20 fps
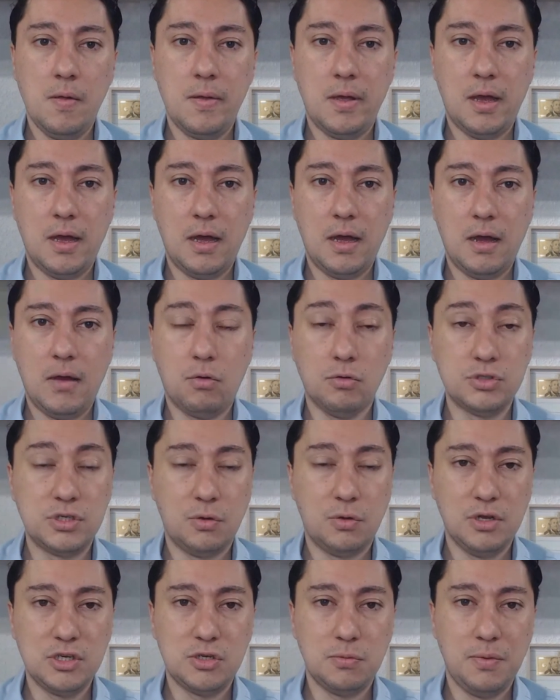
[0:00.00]
Ah,
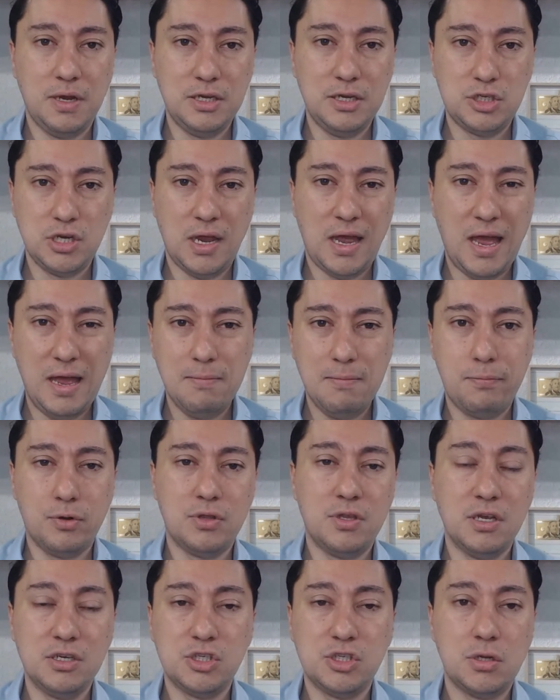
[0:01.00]
consequentemente, é
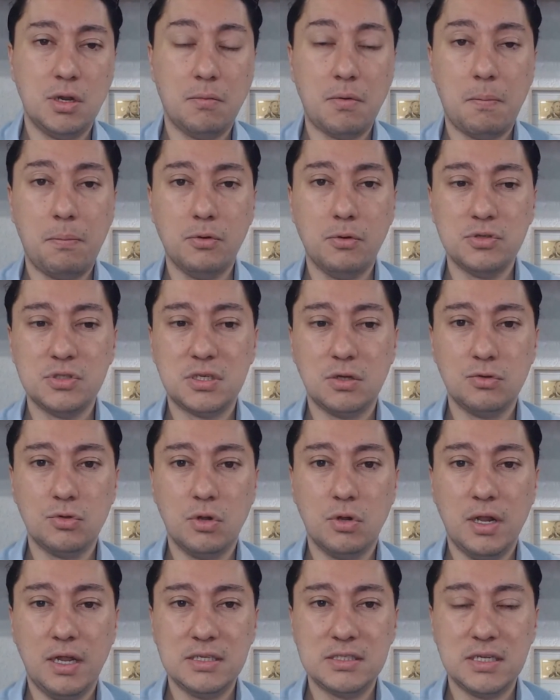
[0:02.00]
importante ter uma posição
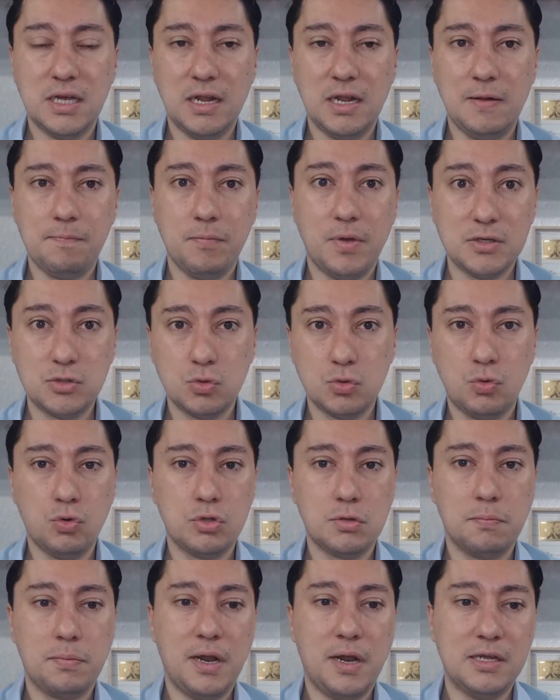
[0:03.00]
dolarizada, mas no
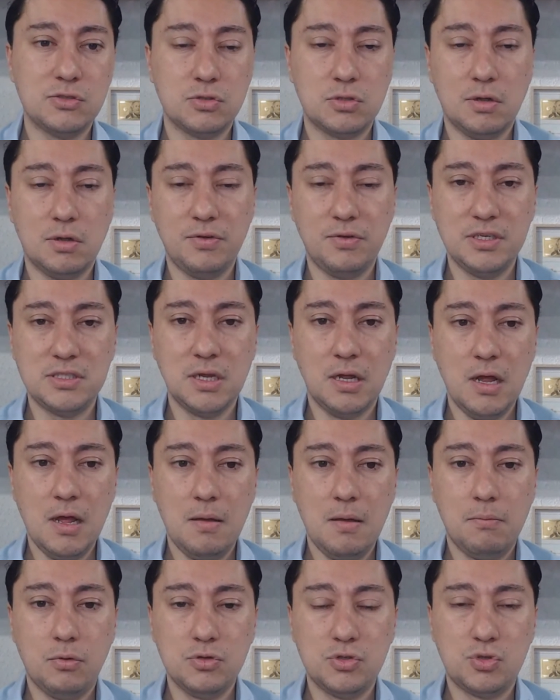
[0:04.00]
curto prazo, talvez
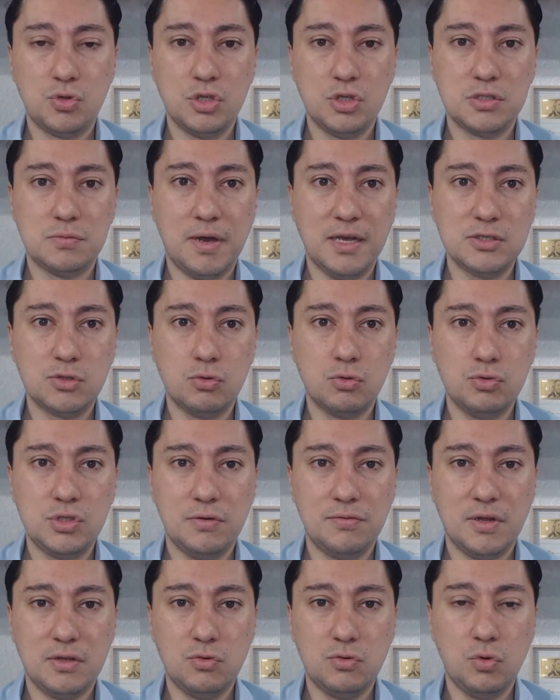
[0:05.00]
posições mais
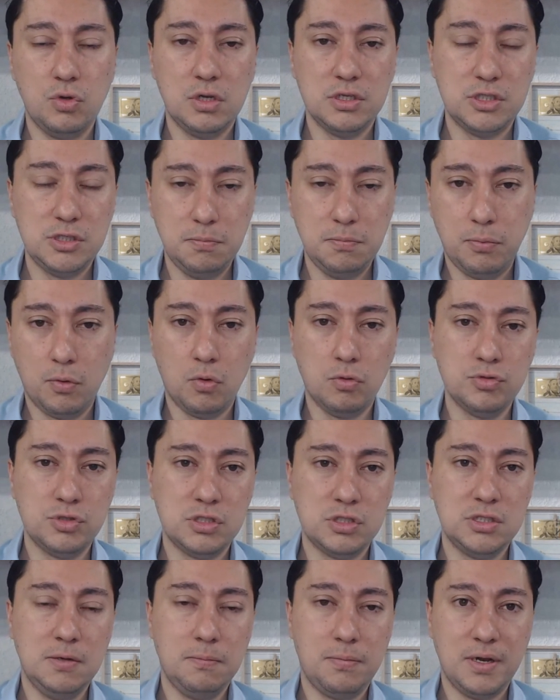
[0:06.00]
conservadoras de
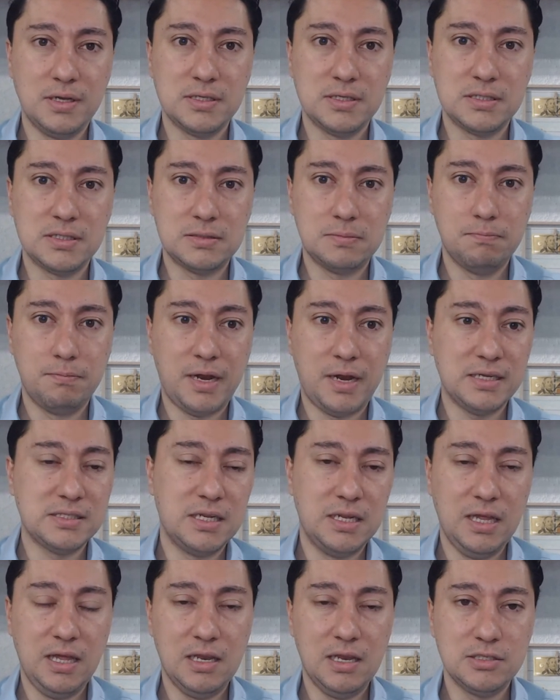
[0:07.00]
bônus de empresas
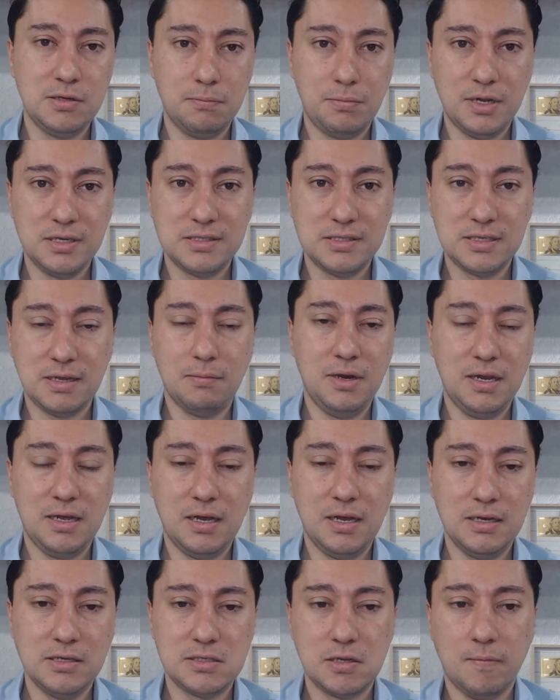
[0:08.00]
brasileiras, de empresas
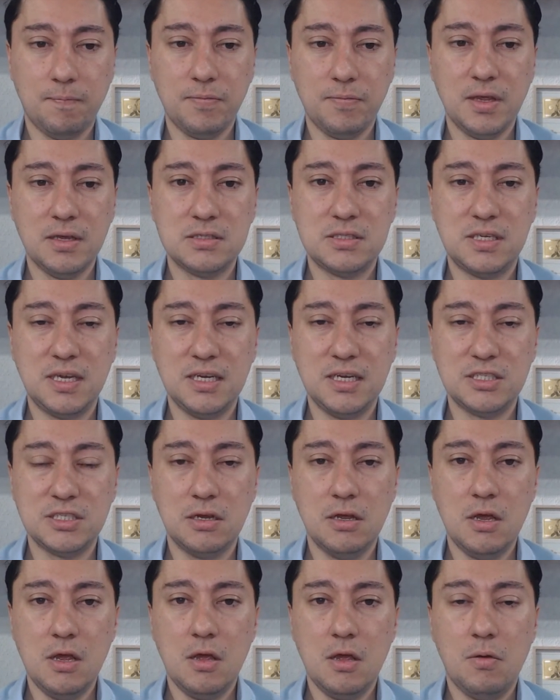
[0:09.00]
americanas,
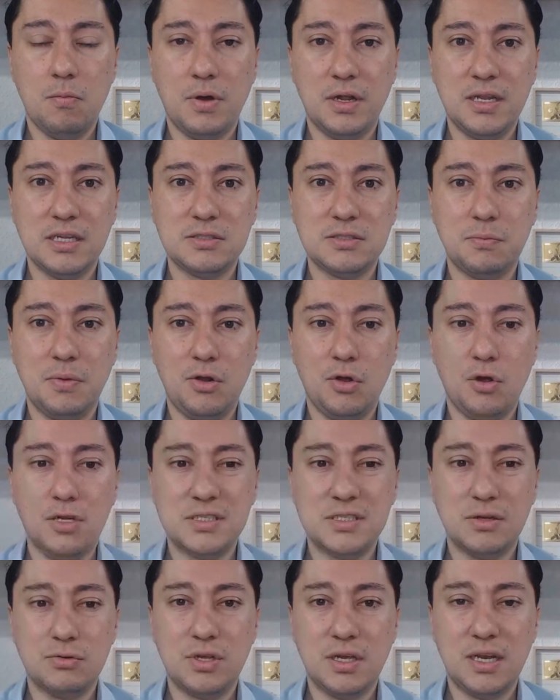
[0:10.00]
seja uma das
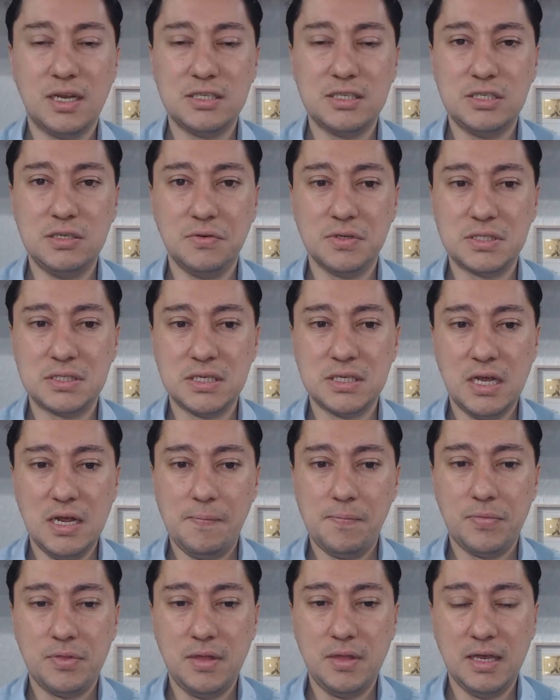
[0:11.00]
melhores alternativas
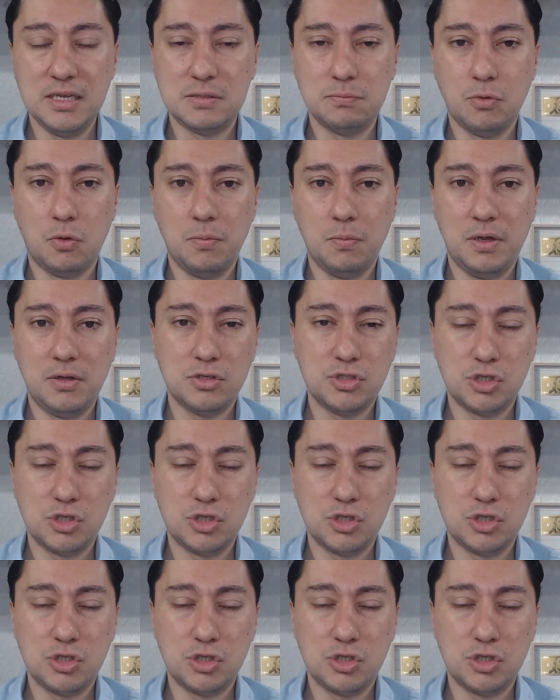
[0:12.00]
nesse momento.